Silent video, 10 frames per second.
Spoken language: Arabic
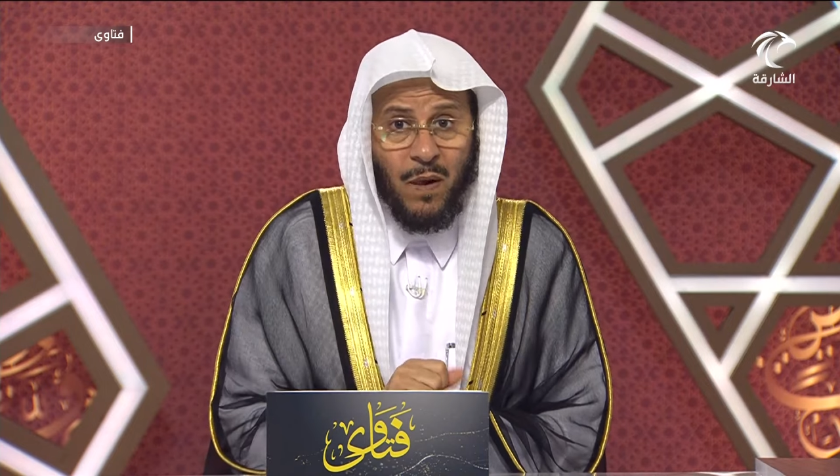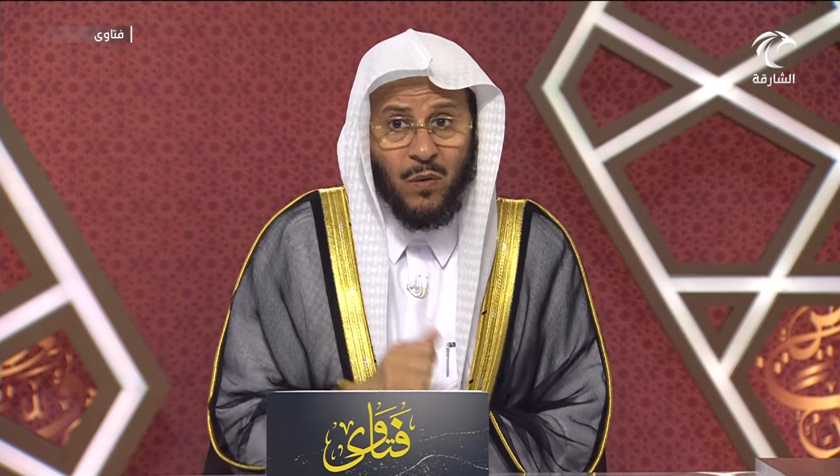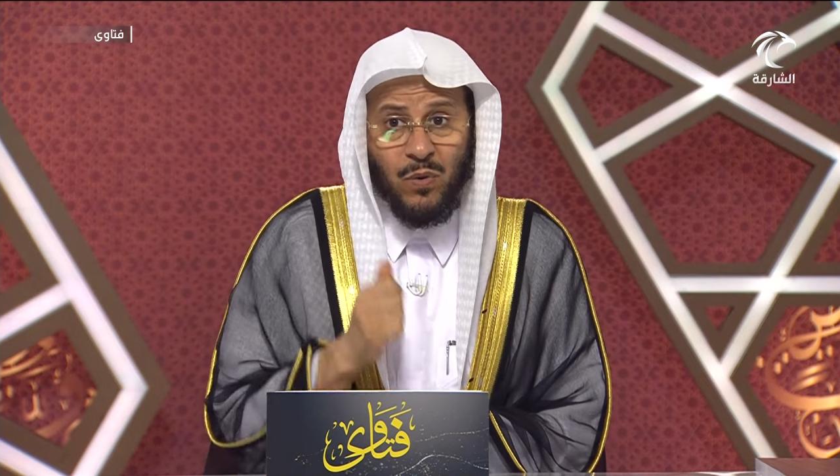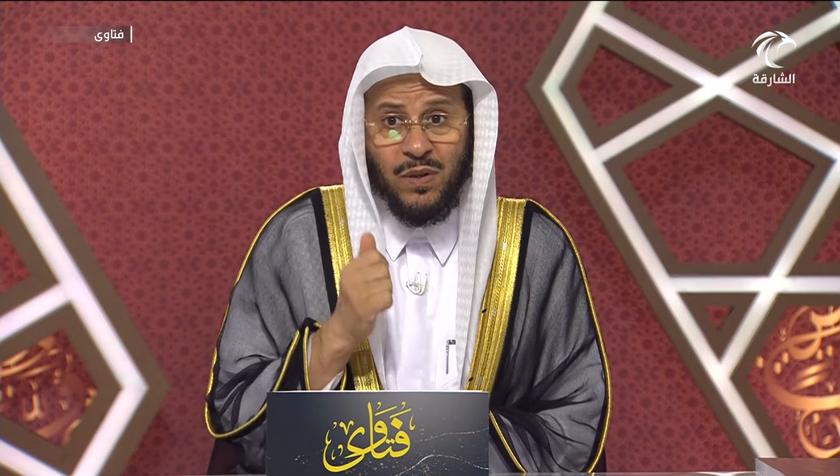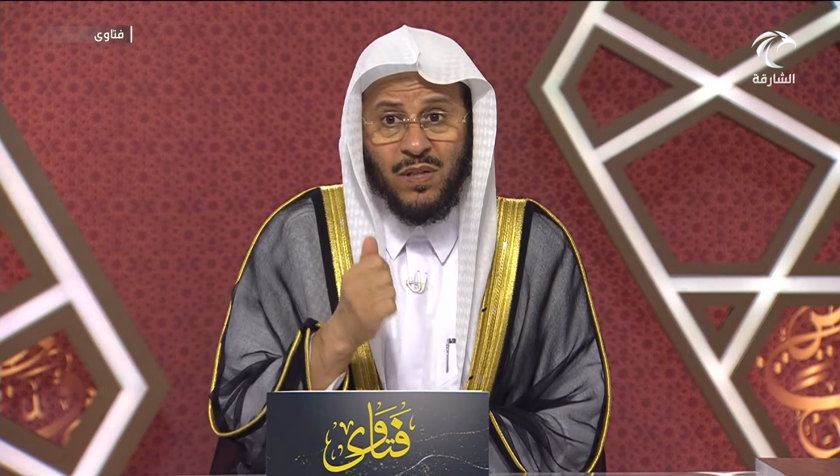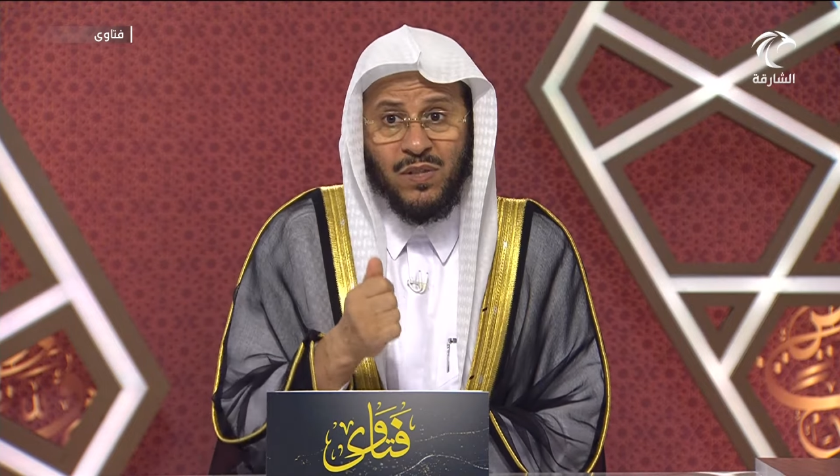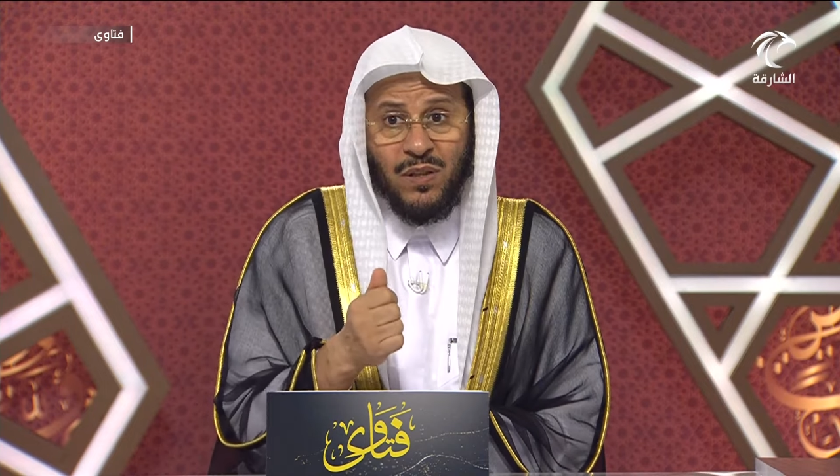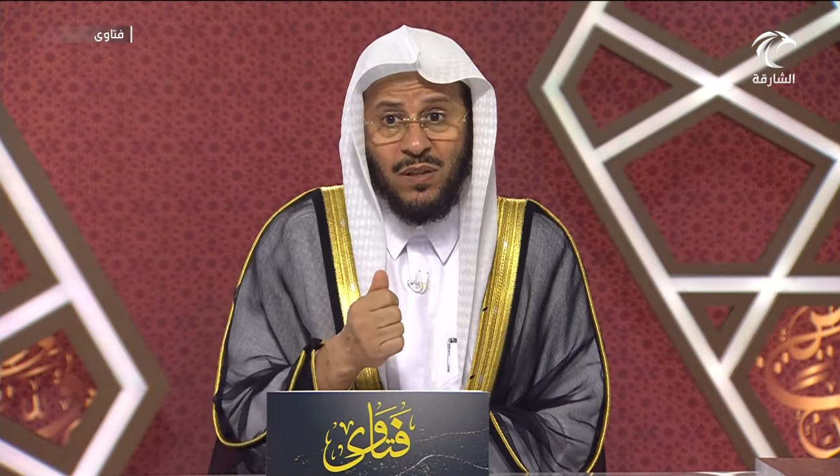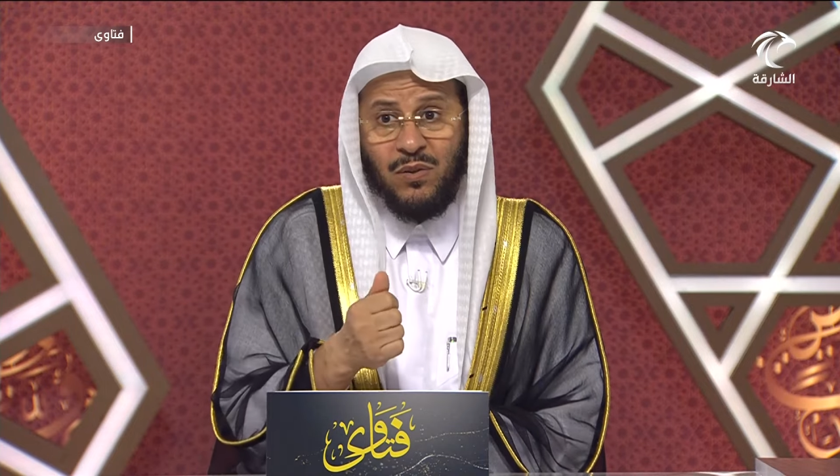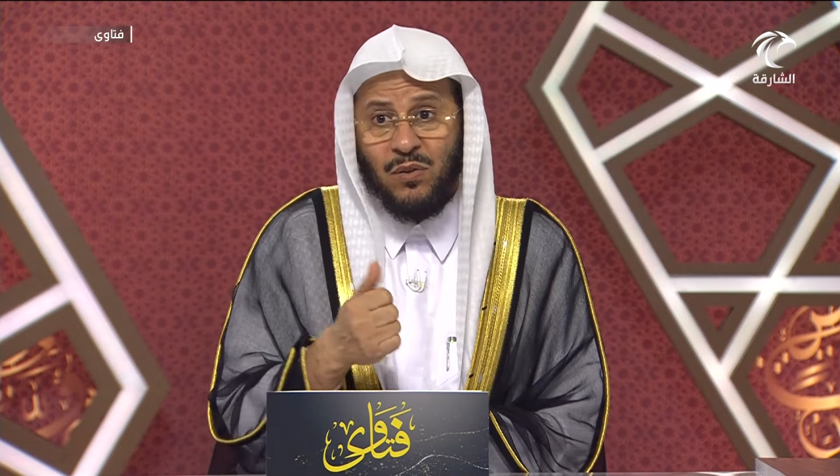وإذا
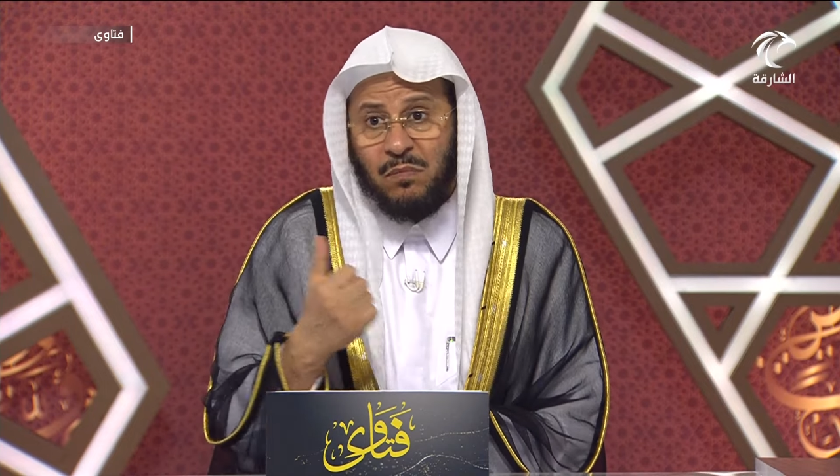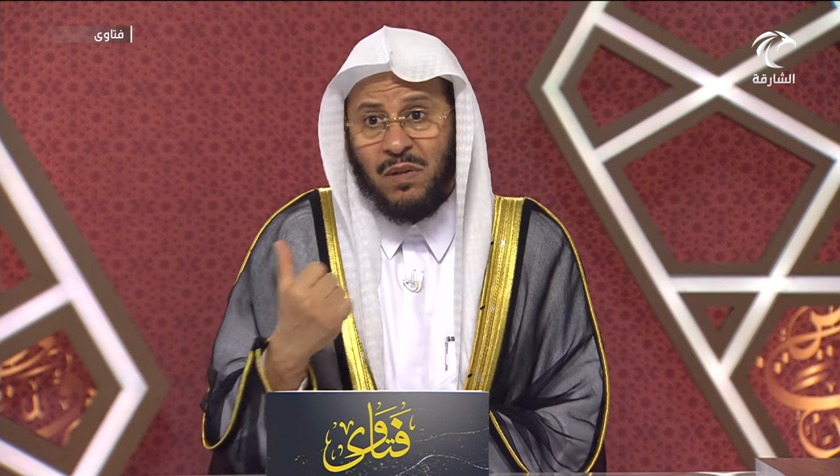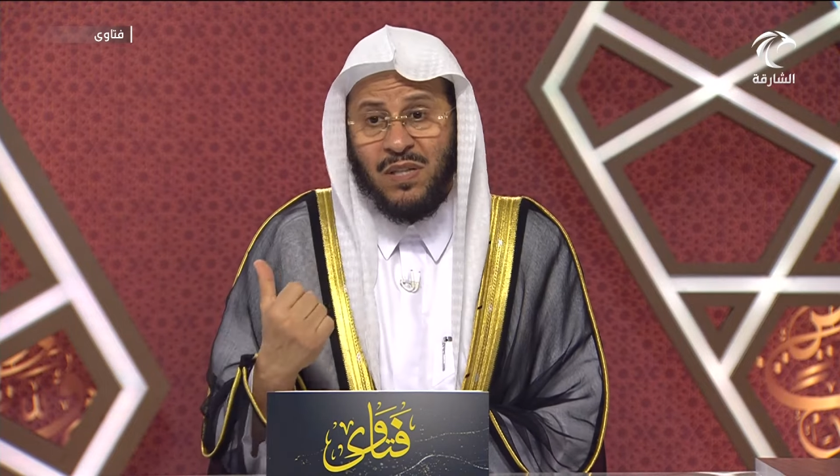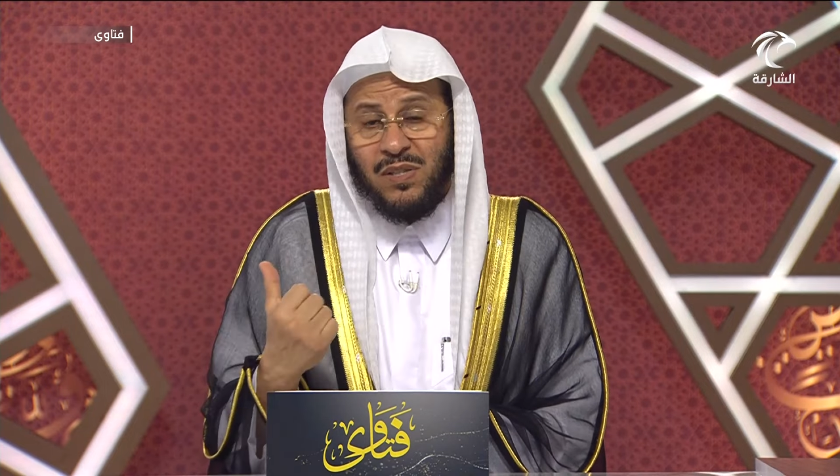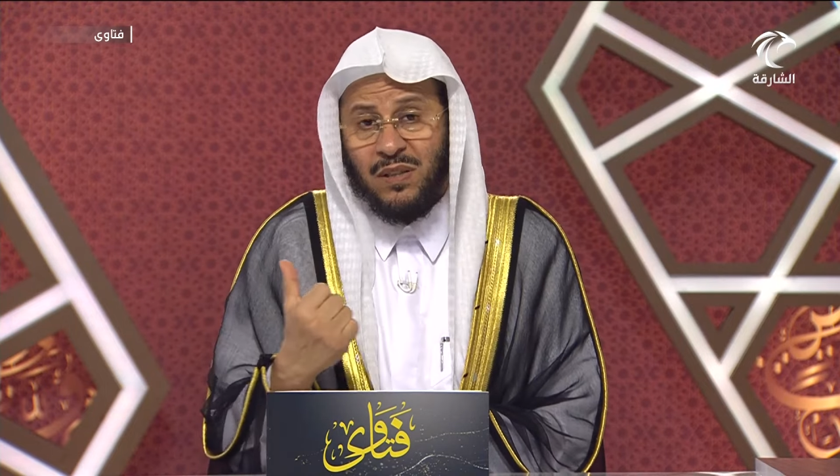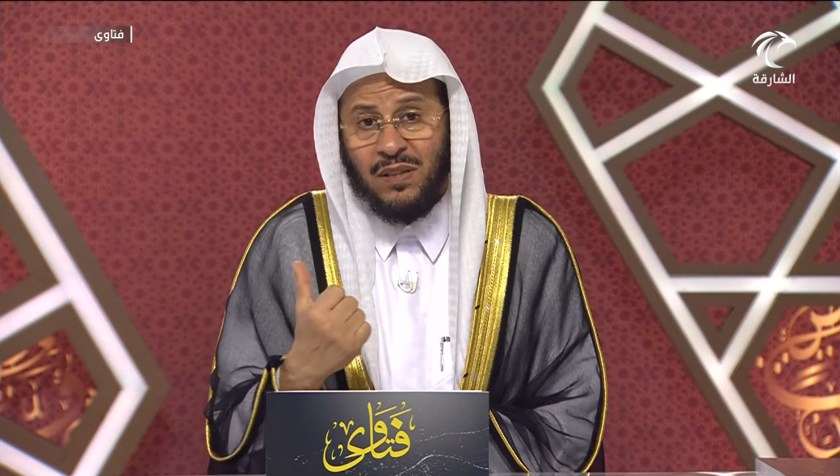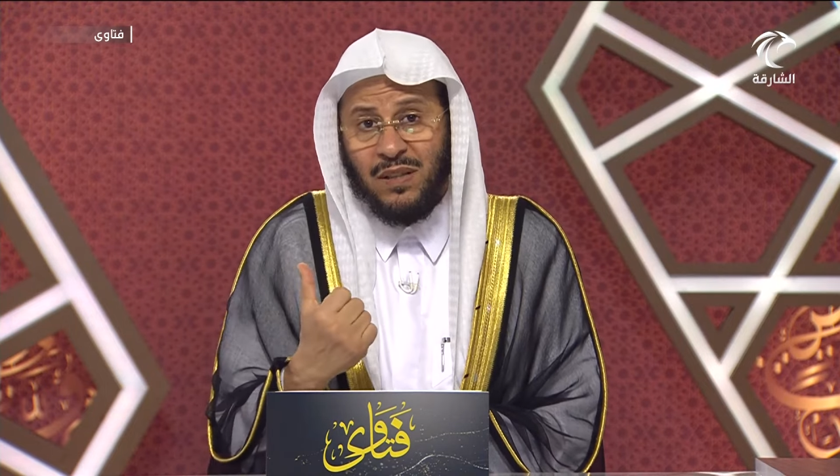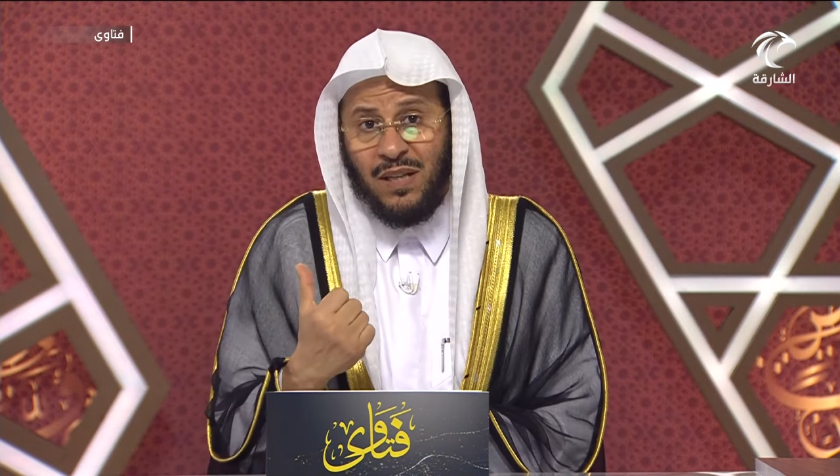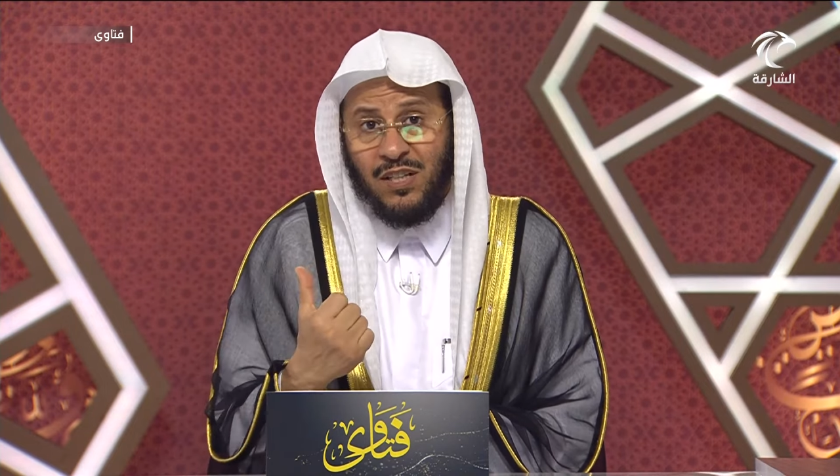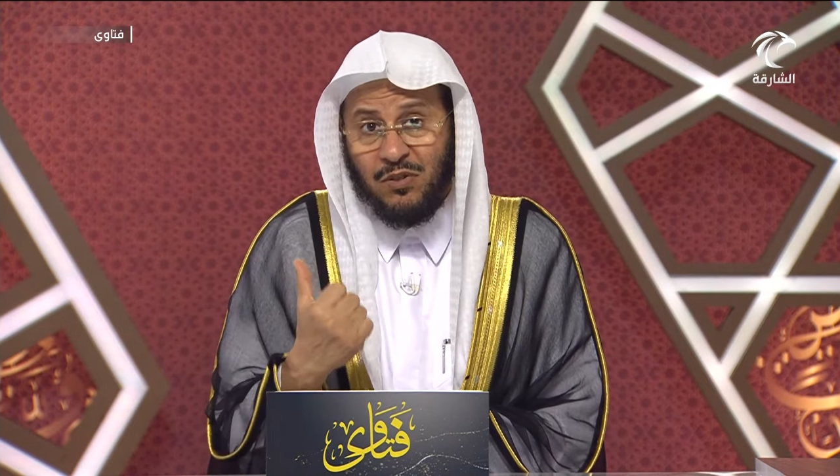سددهم ما يستطيع
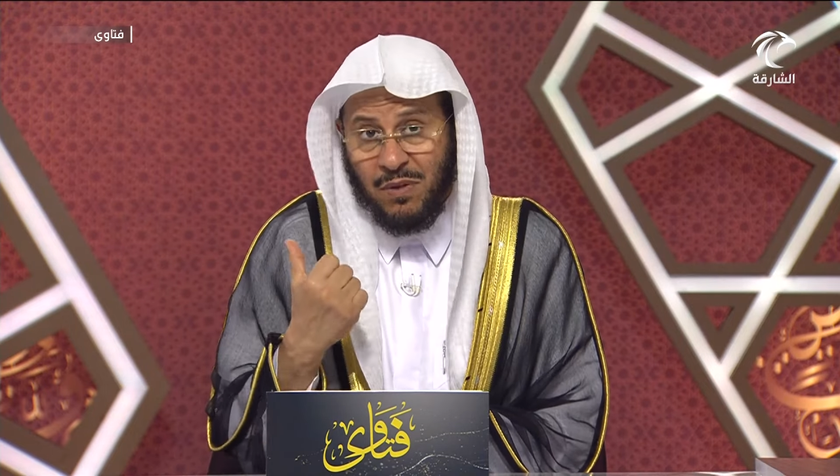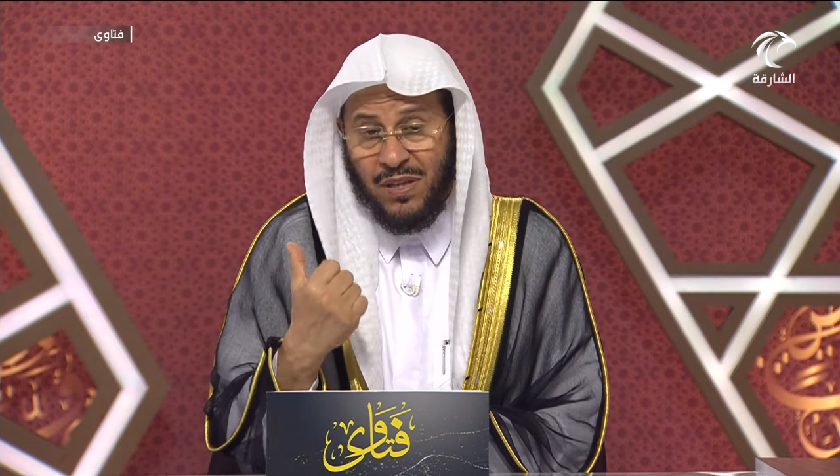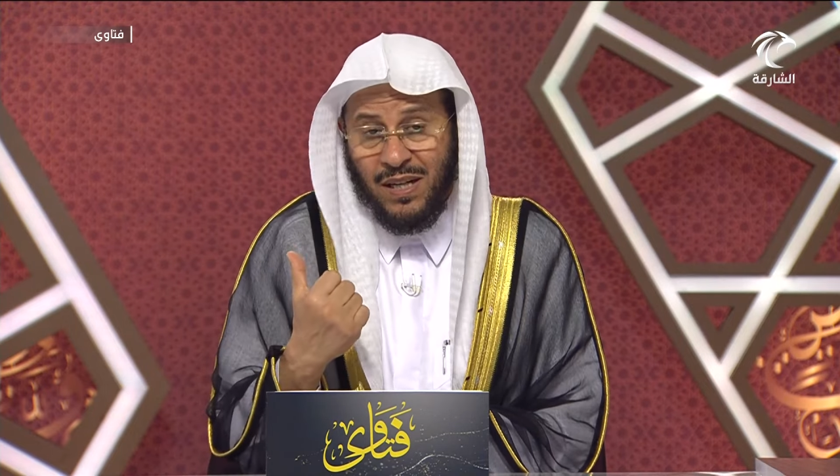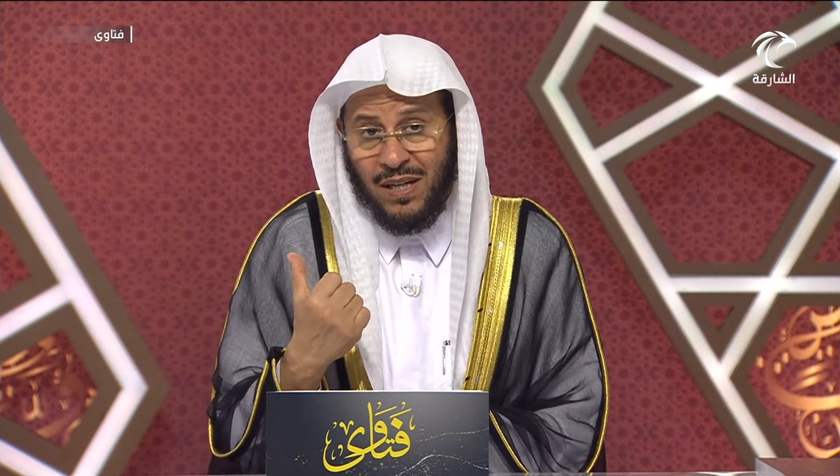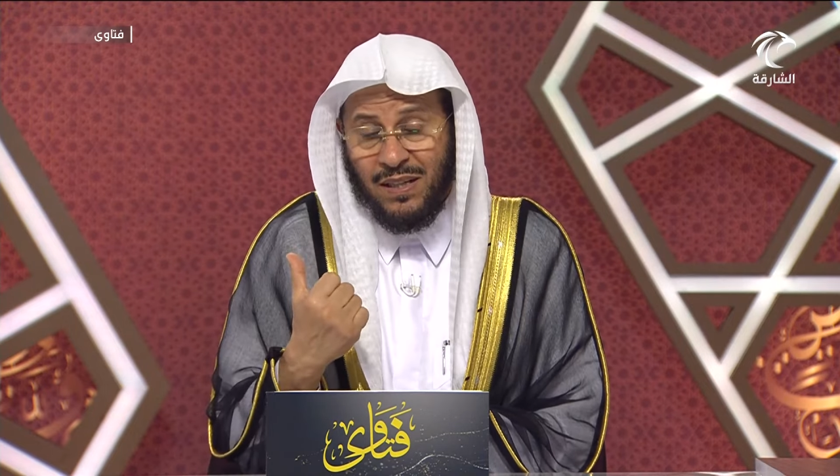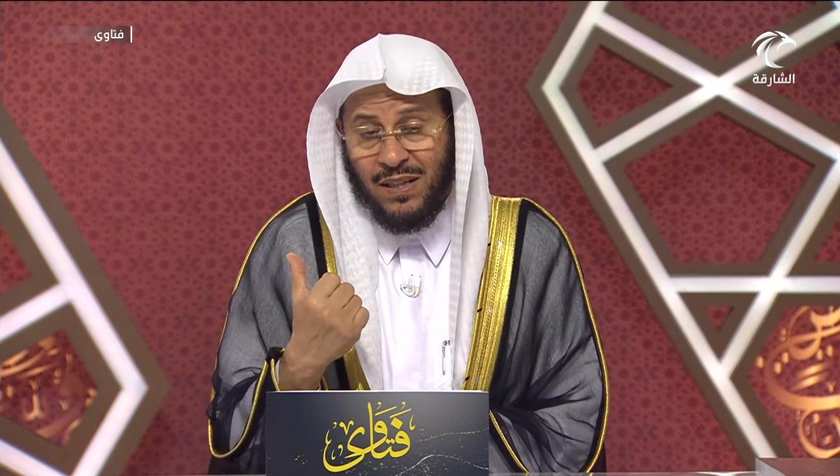الحج مثلا